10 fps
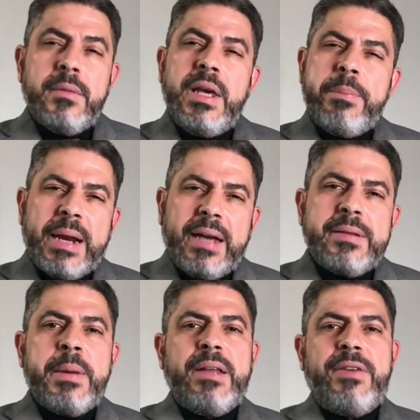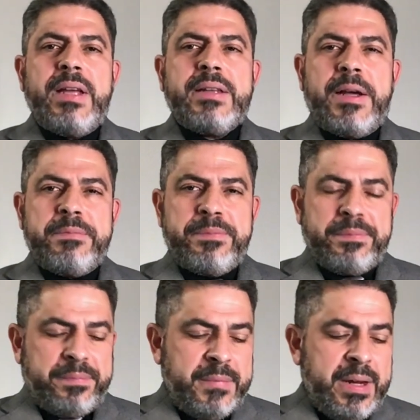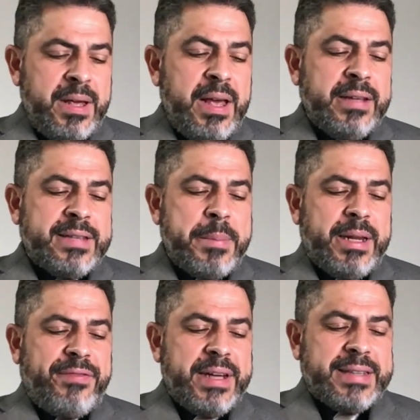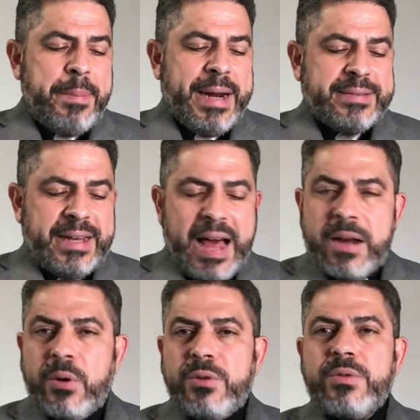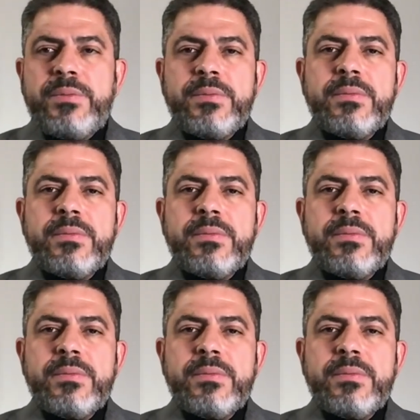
¿Y para qué se manifiesta? Se manifiesta para sanarnos.